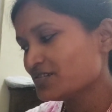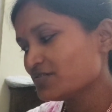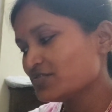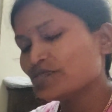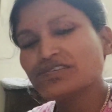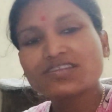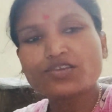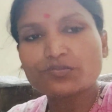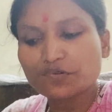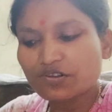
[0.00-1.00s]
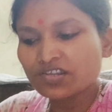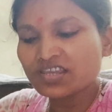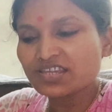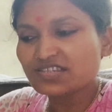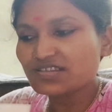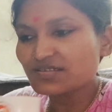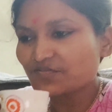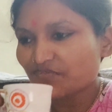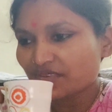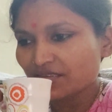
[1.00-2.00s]
ওই জন্য বলে তাহলে অল্প করে নিয়ে আসি
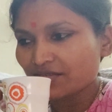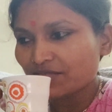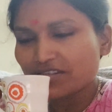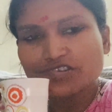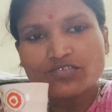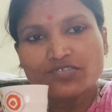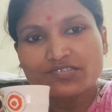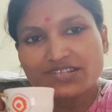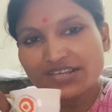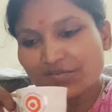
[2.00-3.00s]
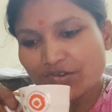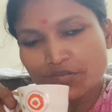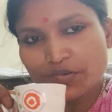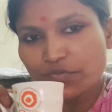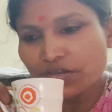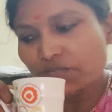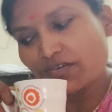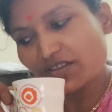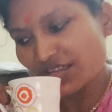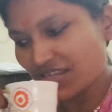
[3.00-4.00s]
বলে যখন যেটা খাবো অল্প অল্প আনবো
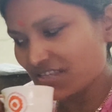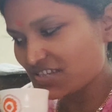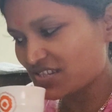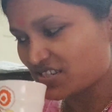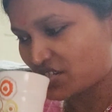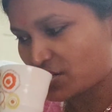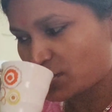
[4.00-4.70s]
খাই দেয় শেষ